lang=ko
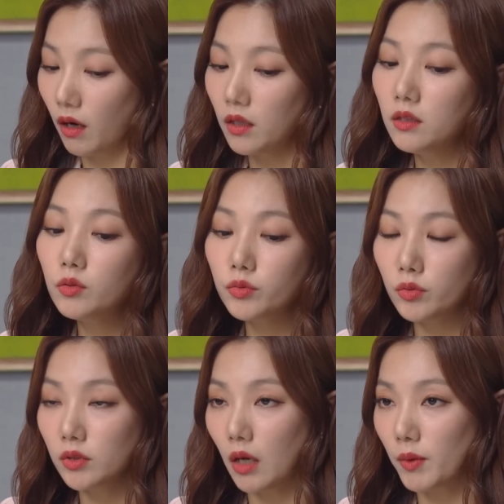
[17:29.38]
아니, 이
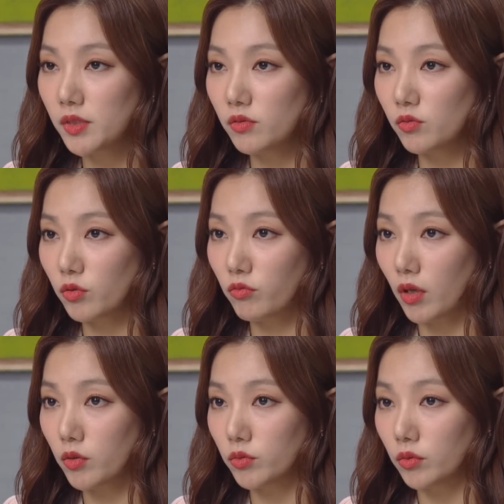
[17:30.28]
구두를 나만 신는 것도
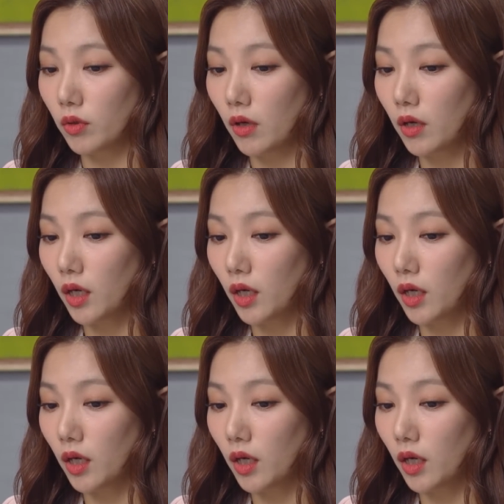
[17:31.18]
아니고